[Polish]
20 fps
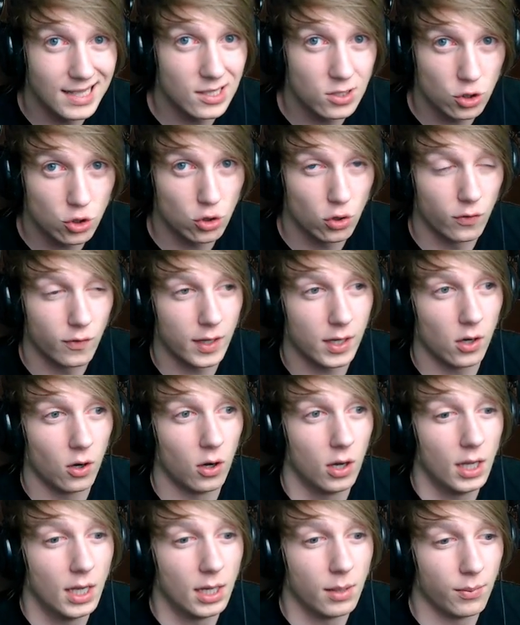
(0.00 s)
coś
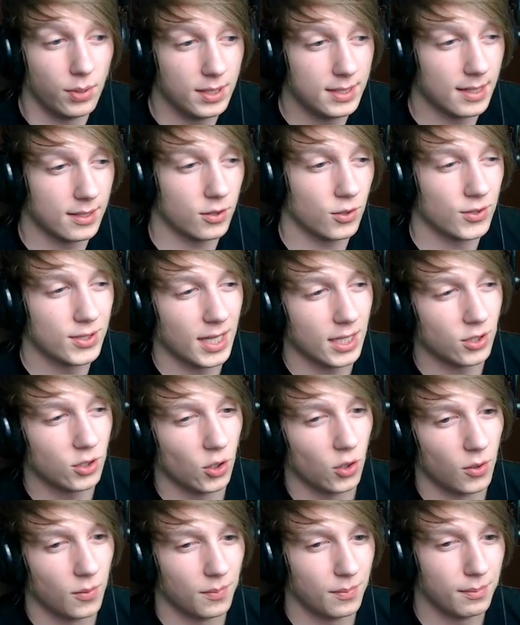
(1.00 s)
nowego. Blizzard
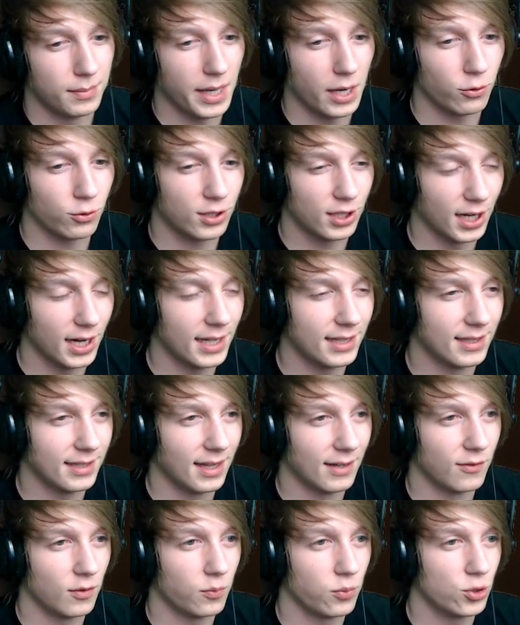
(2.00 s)
ostatnio miał trend
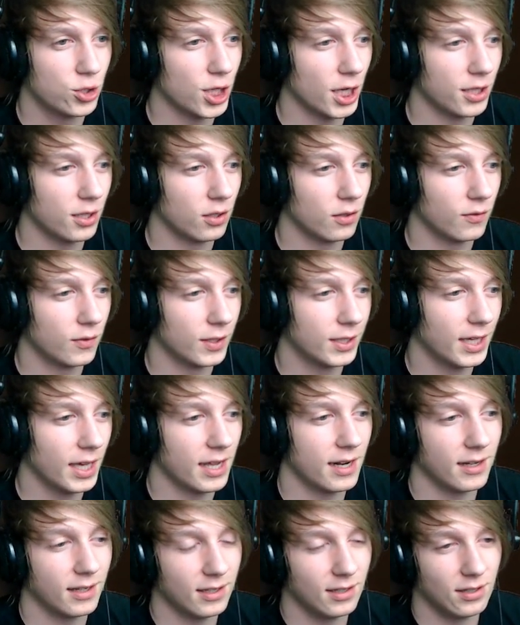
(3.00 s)
na wypuszczanie nowych
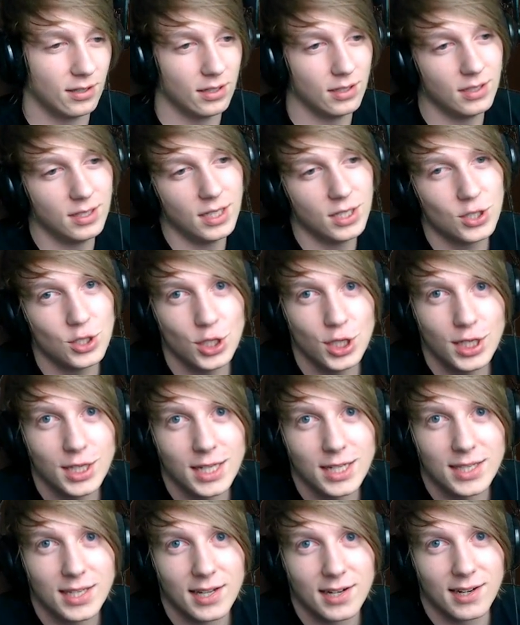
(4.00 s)
gier i, i jeszcze
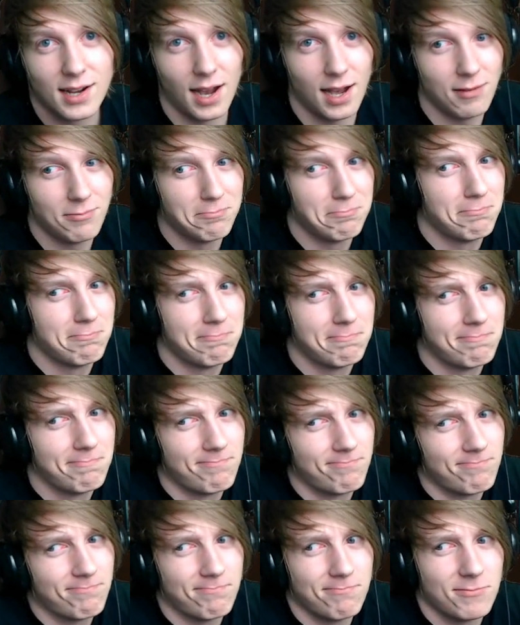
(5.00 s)
jedna gierka,
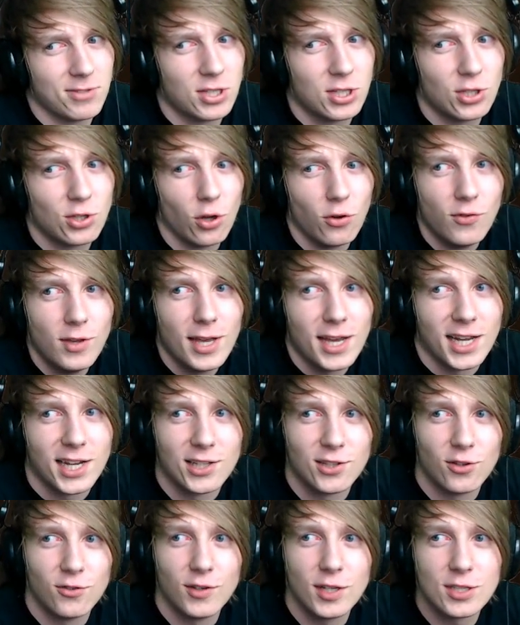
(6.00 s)
kto wie,
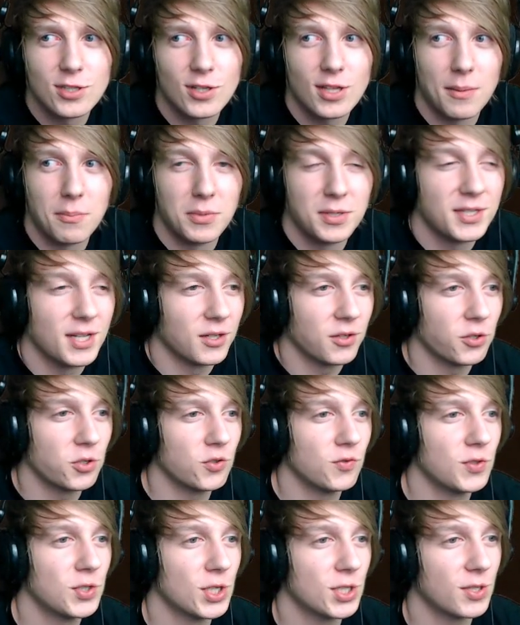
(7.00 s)
kto wie, co tam Blizzard
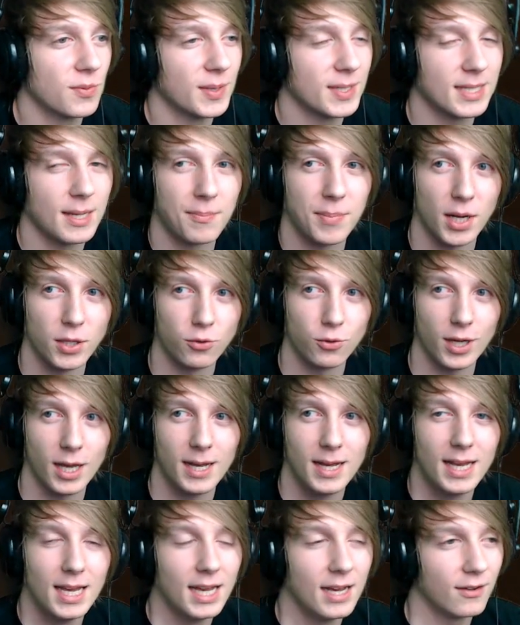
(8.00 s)
oczywiście sobie
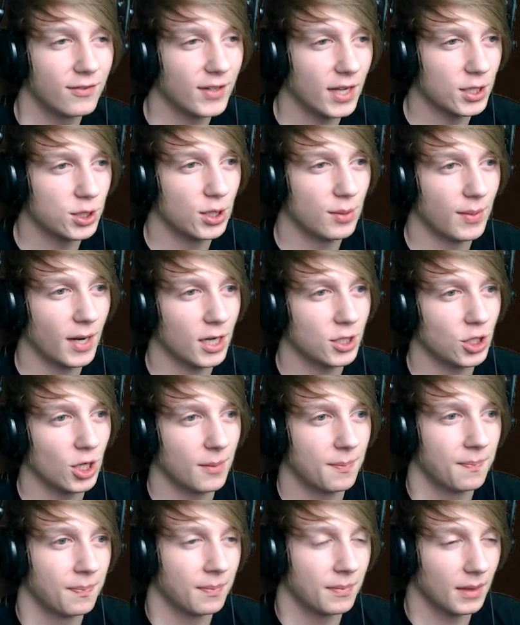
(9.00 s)
zaplanuje. W każdym
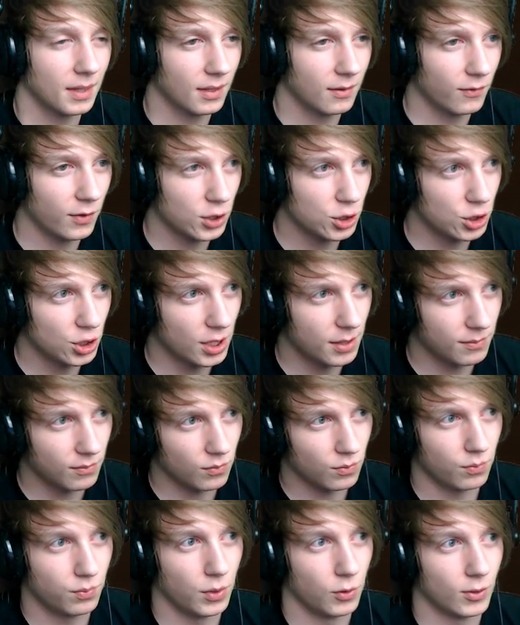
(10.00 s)
razie mm, właśnie
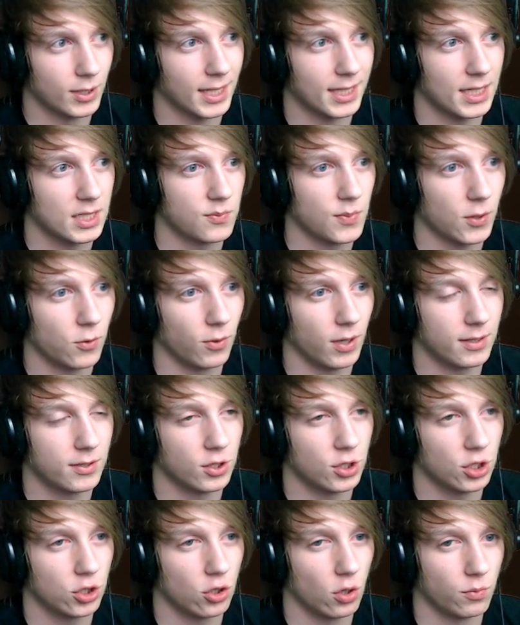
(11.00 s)
były takie
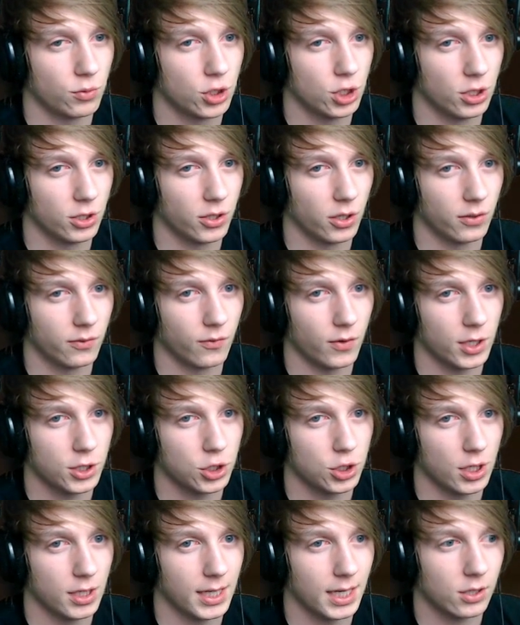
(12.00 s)
spekulacje, że Tom Chilton
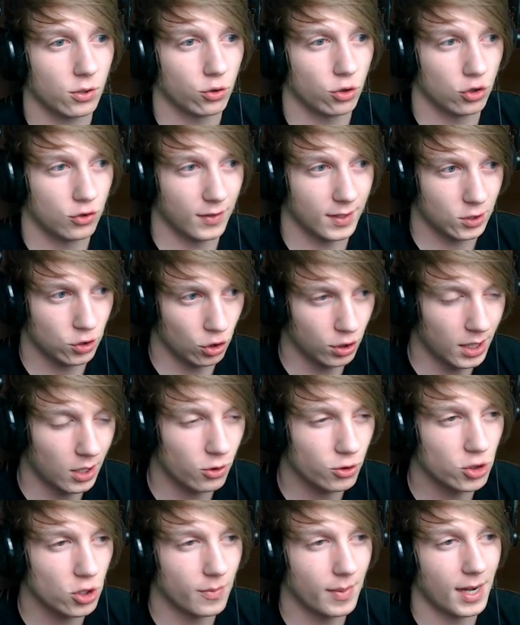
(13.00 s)
właśnie jako doświadczona
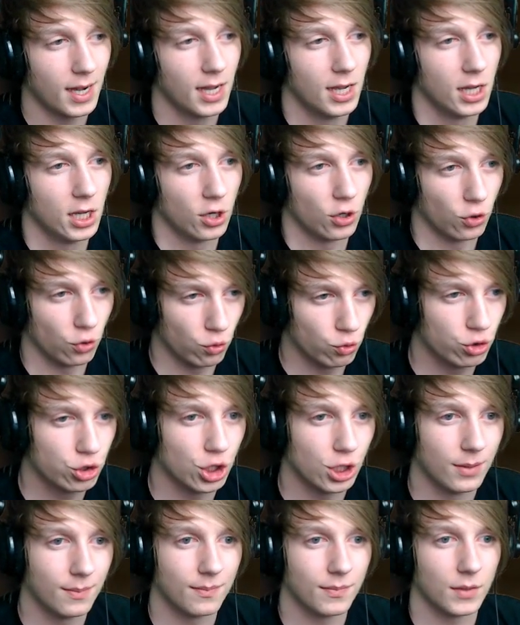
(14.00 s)
osoba
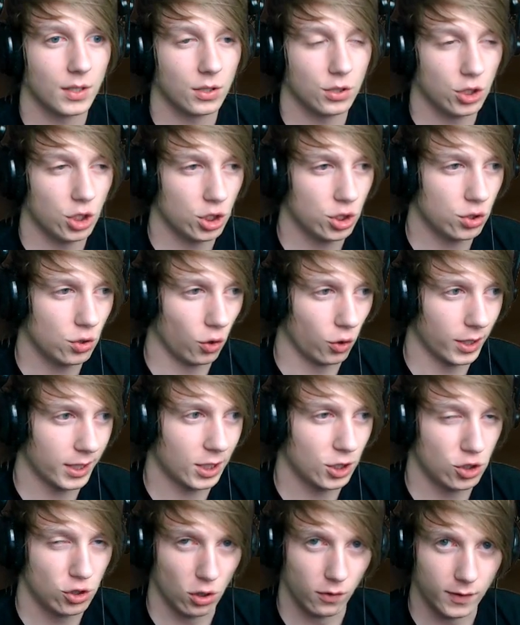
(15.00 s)
ruszy gdzieś do
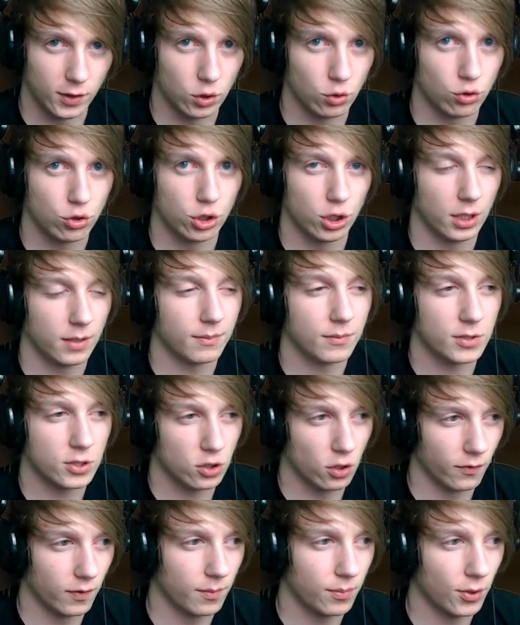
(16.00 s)
jakiejś nowej drużyny z
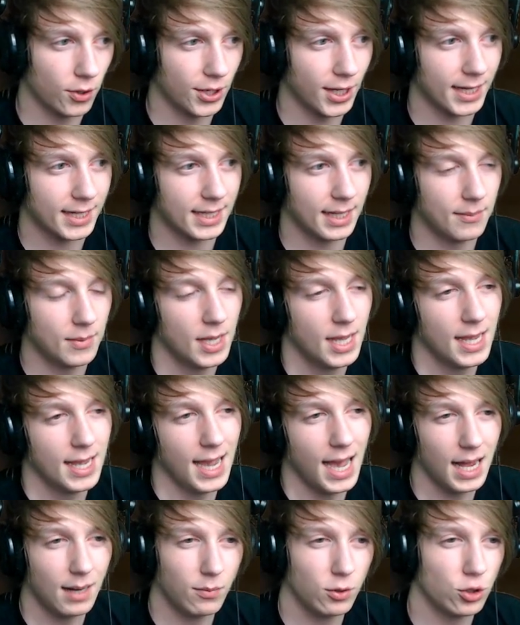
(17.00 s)
nowym projektem,
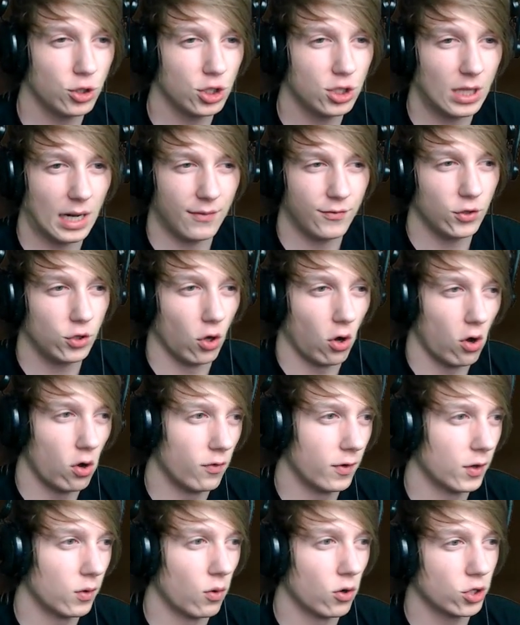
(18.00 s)
albo gdzieś trafi do
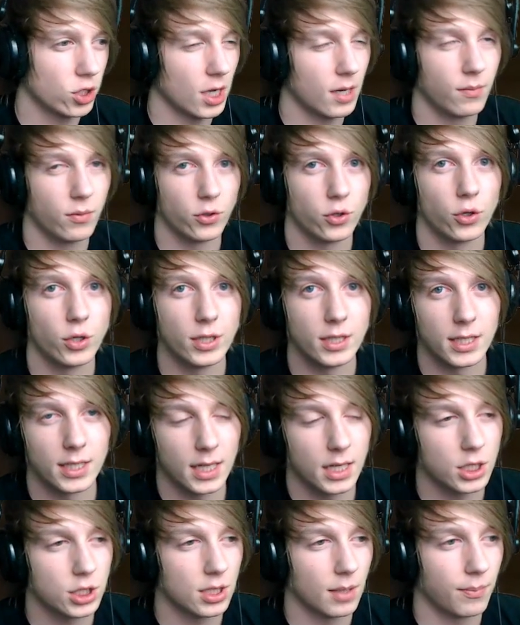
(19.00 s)
Overwatch, albo do innych
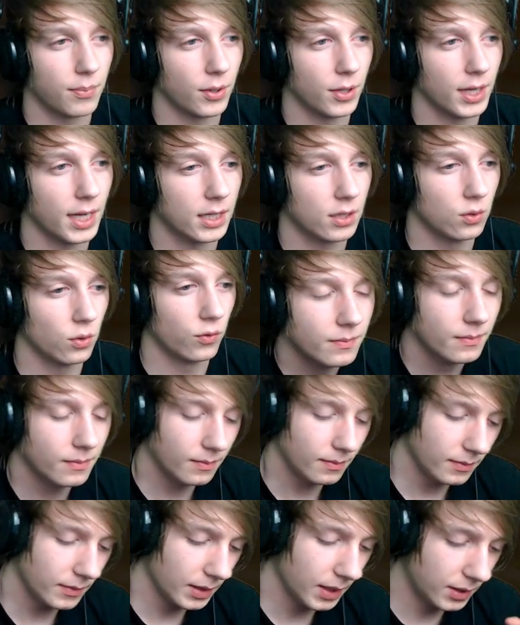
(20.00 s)
jakichś tam projektów.
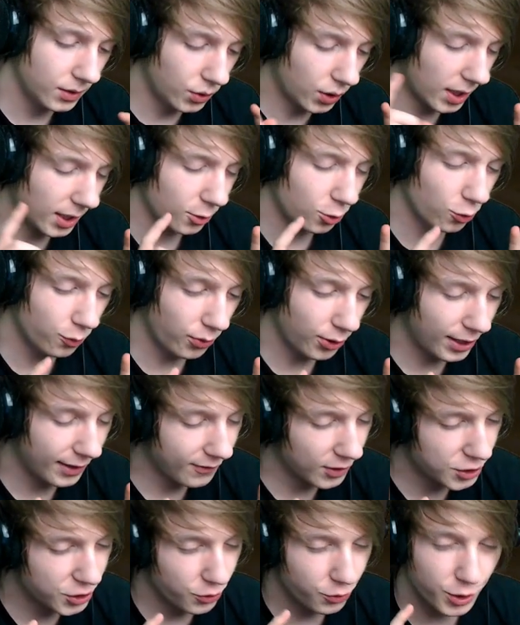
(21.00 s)
No ale tu
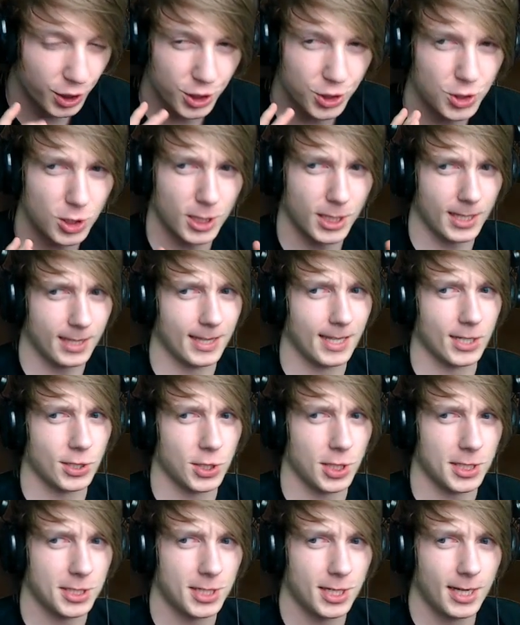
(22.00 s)
pojawia się jeszcze jedna
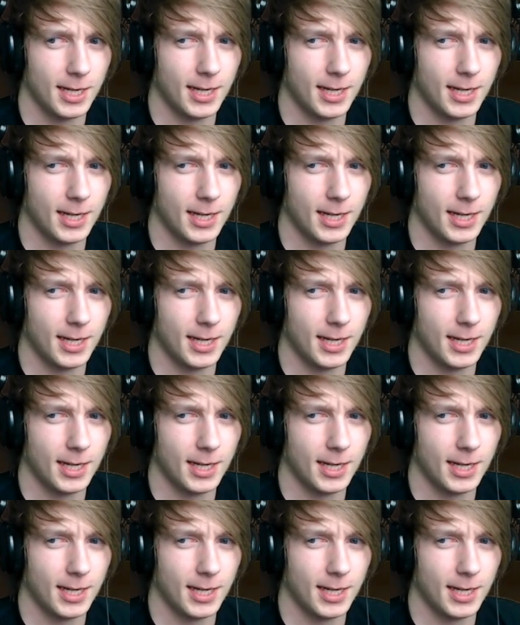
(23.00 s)
rzecz.